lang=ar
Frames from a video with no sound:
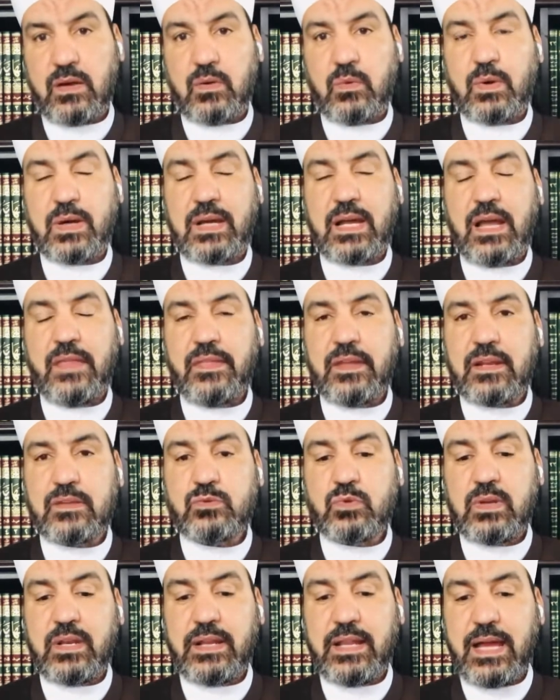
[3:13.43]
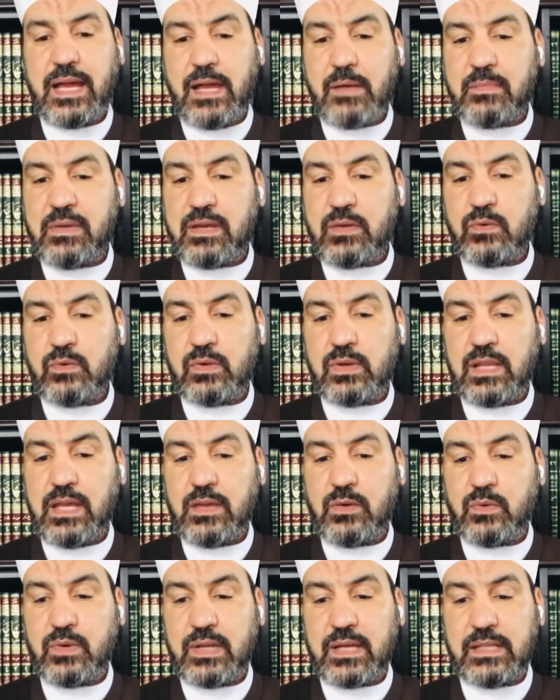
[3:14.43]
وكان رجلا أعمى لا
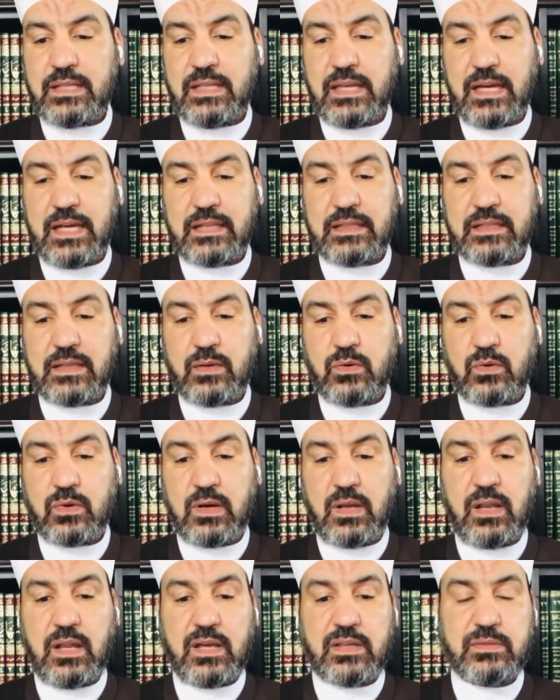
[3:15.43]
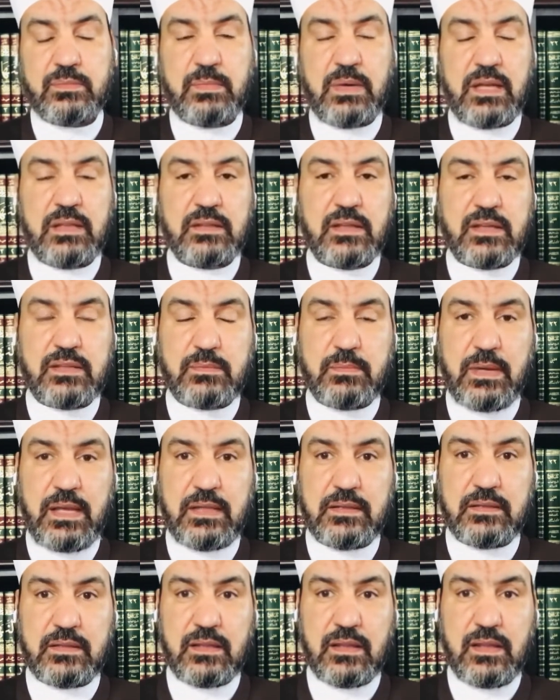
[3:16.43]
ينادي حتى يقال أصبحت
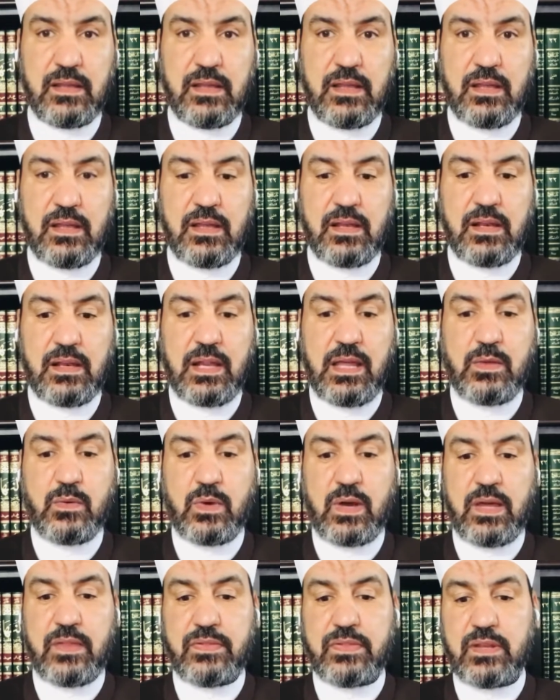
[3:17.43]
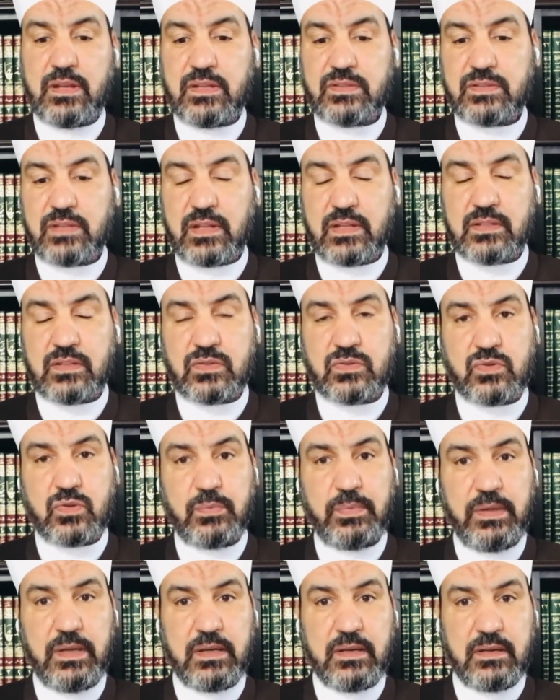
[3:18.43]
أصبحت لا يؤذن لصلاة
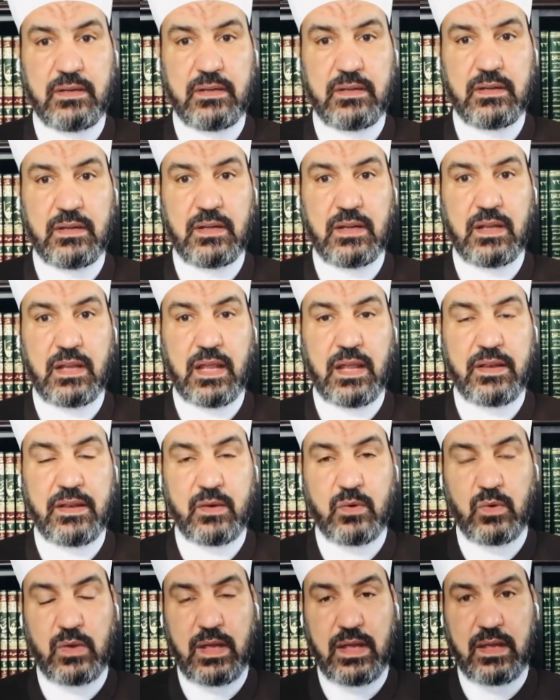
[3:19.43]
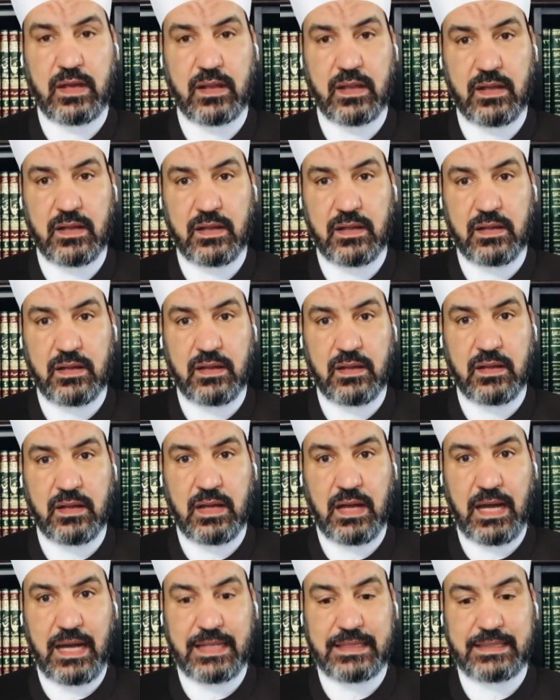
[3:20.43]
الصبح لأنه لا يرى
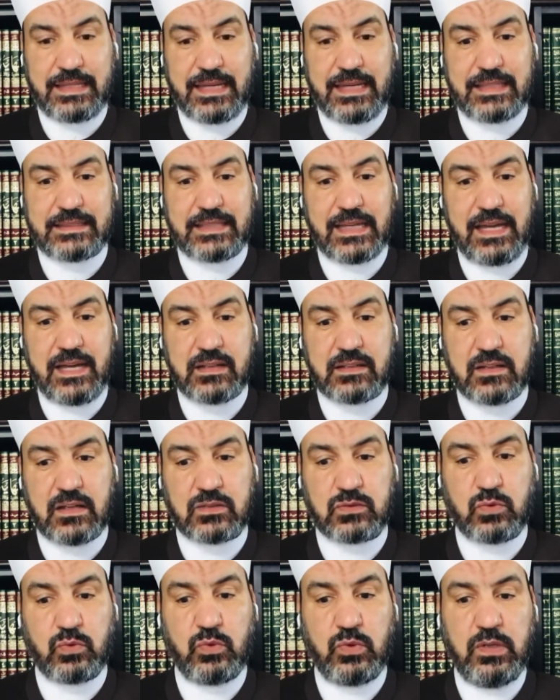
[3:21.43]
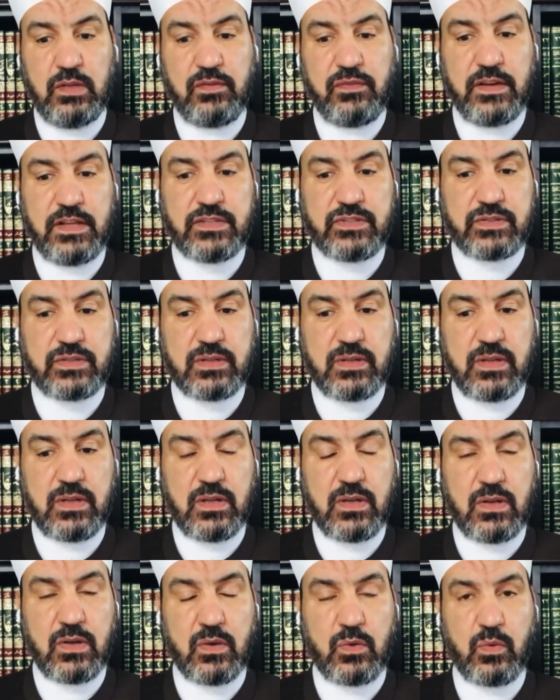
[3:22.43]
حتى يتحقق طلوع الفجر
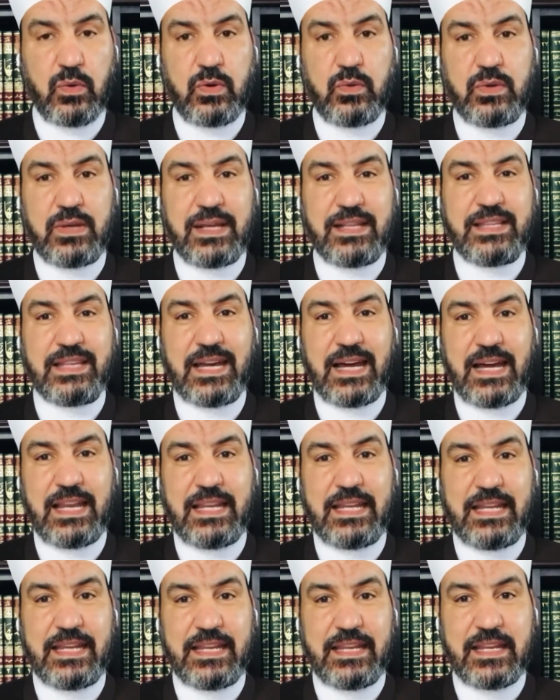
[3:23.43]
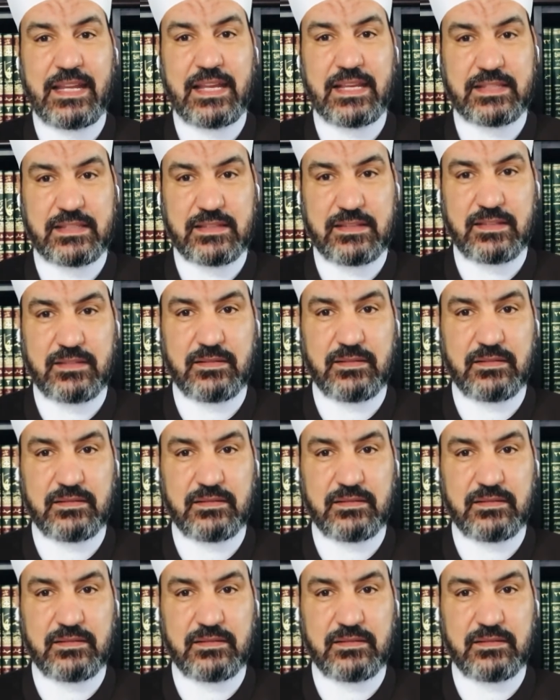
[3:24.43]
وينادي عليه الناس